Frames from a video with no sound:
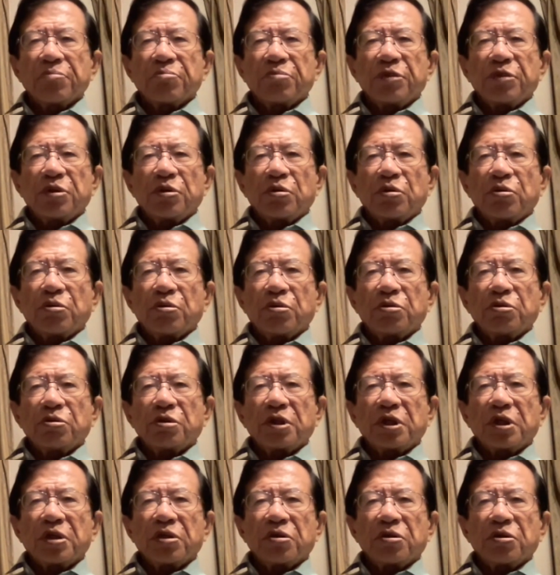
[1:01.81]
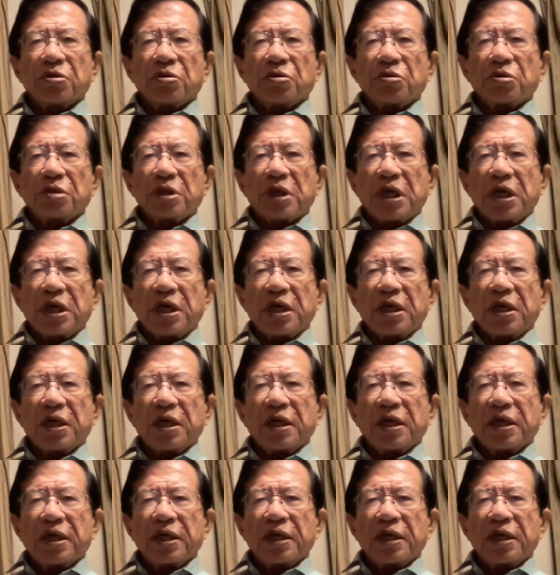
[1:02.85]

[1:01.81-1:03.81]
ミトコンドリアのような